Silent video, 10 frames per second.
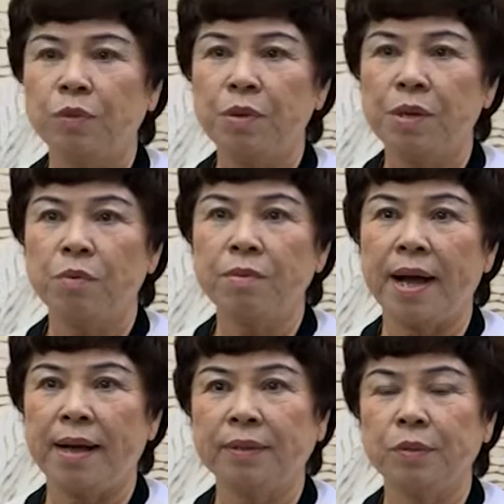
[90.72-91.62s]
tôi cũng
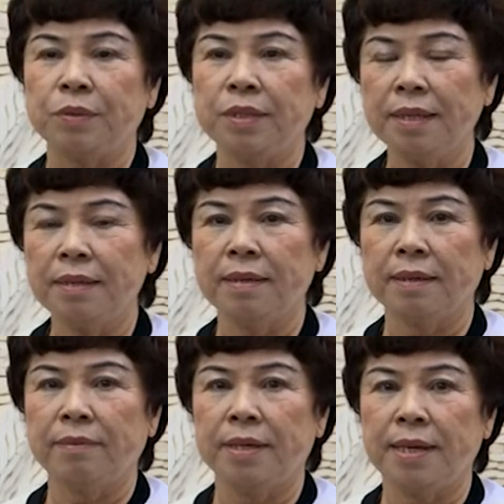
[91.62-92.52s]
đã tổ chức được
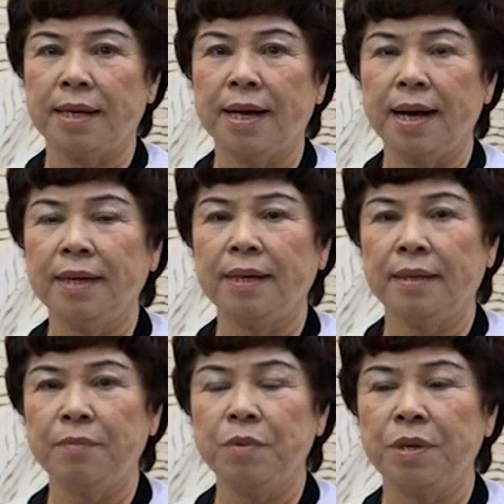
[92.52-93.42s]
với là các
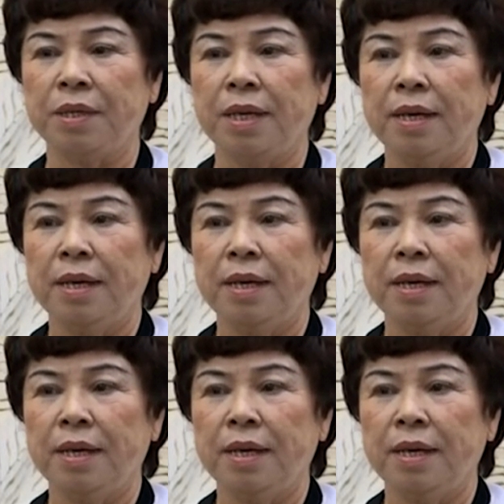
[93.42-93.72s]
cái buổi